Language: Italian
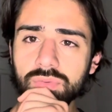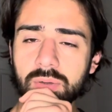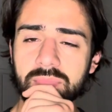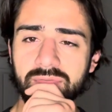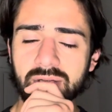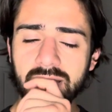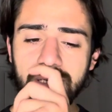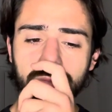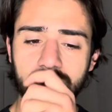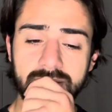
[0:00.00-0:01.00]
abbia, che la
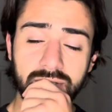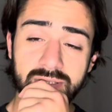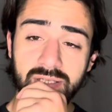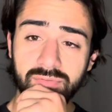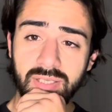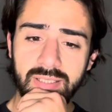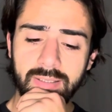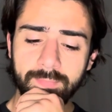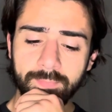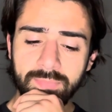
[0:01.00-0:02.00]
tua relazione sia
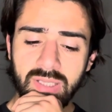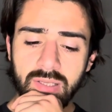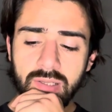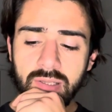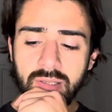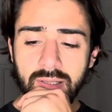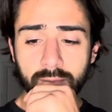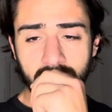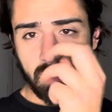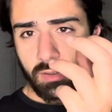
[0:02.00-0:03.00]
finita. In pratica è